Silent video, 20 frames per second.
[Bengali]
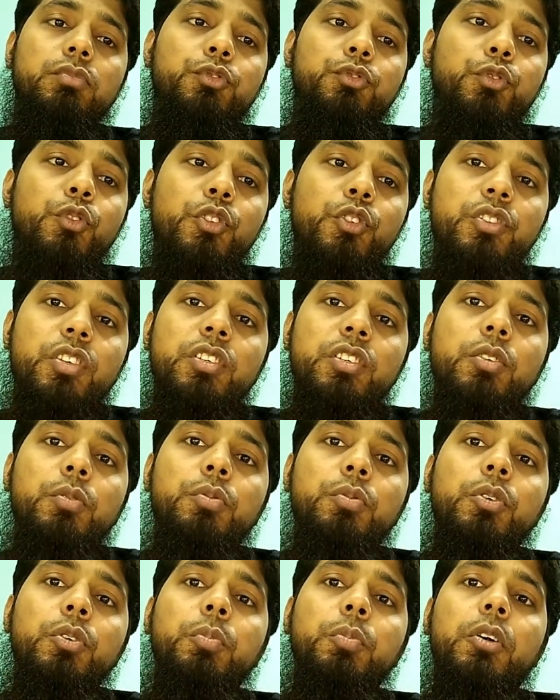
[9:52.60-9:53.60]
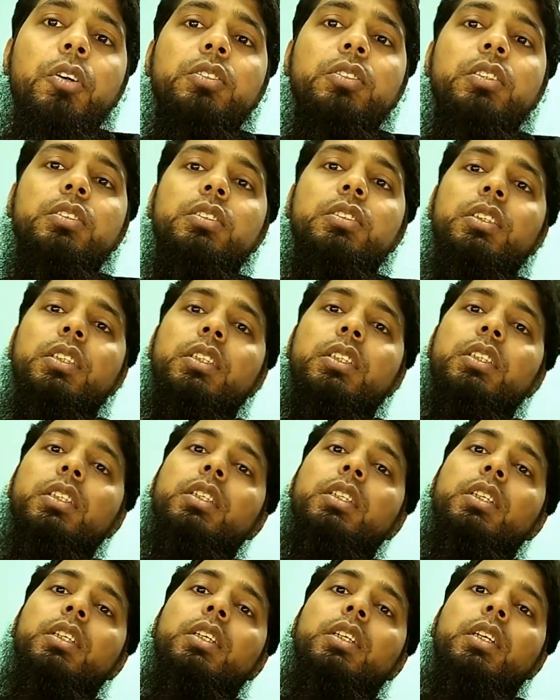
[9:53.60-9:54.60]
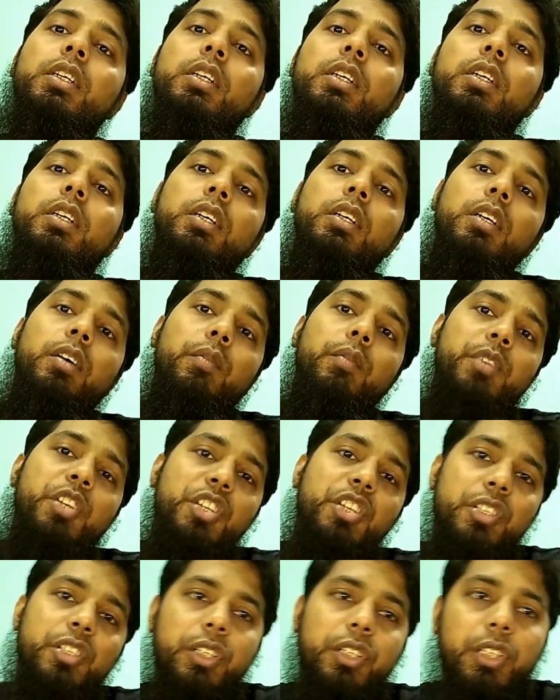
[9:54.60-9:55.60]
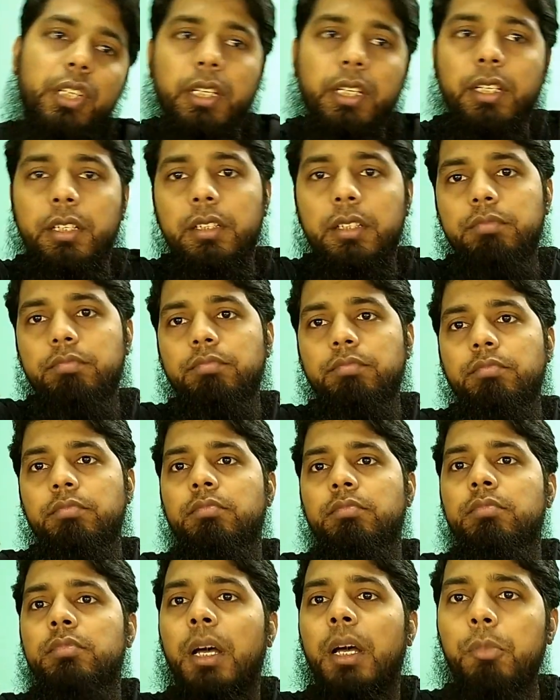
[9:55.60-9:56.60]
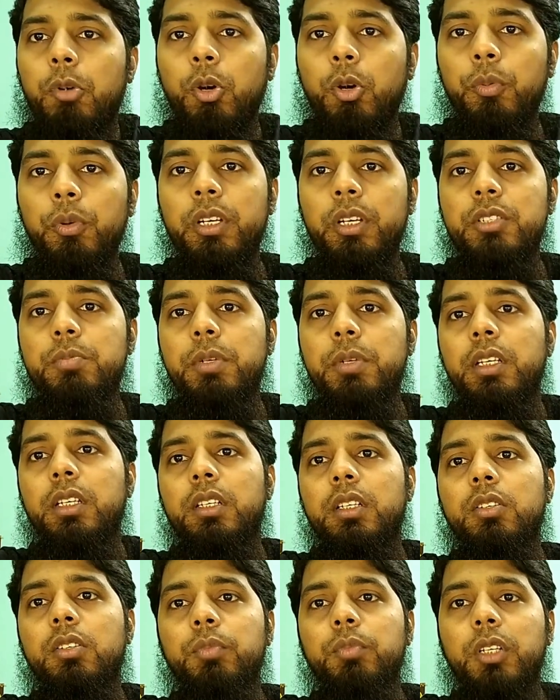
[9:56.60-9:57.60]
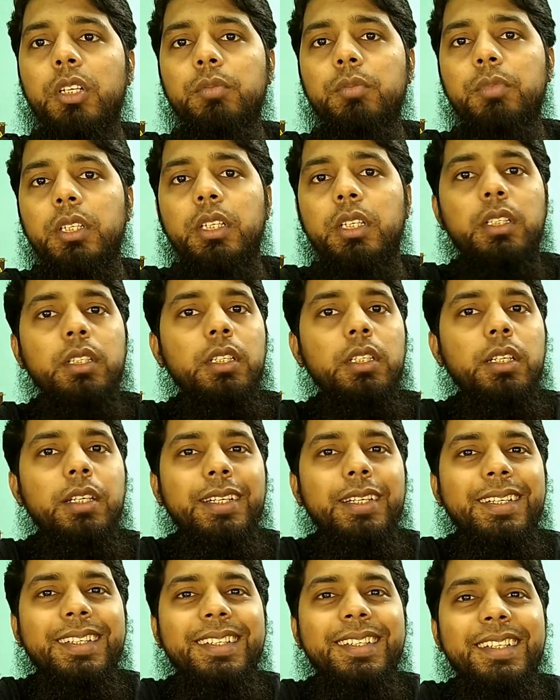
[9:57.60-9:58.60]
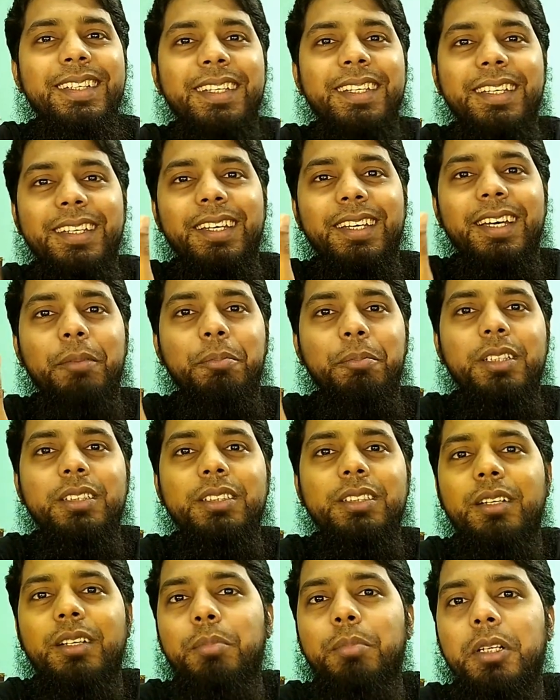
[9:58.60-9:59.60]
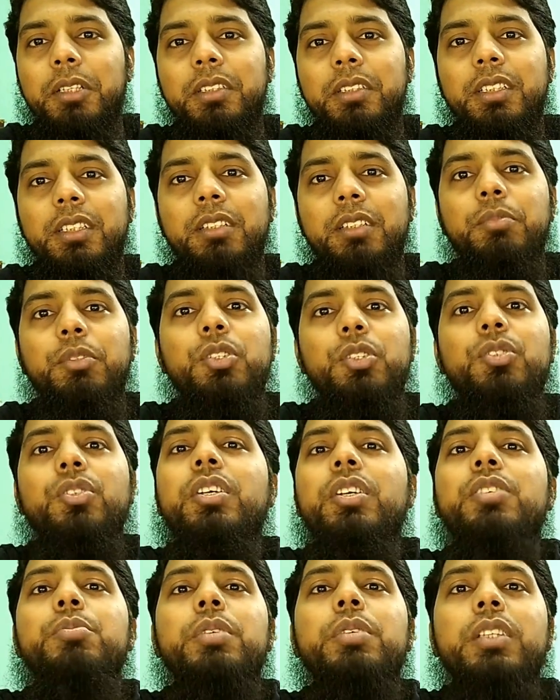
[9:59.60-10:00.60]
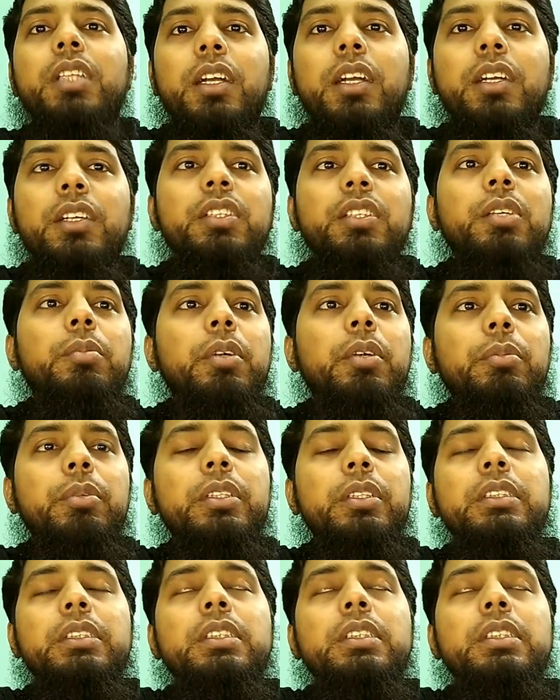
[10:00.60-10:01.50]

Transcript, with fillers: ফোর সিক্সটি ফোর পাওয়া যাচ্ছে বিশ হাজার টাকায় দাম কমে আসবে কমতে কমতে আপনারা যা বাজেটের ভিতরে আসবে তারা নিতে পারবেন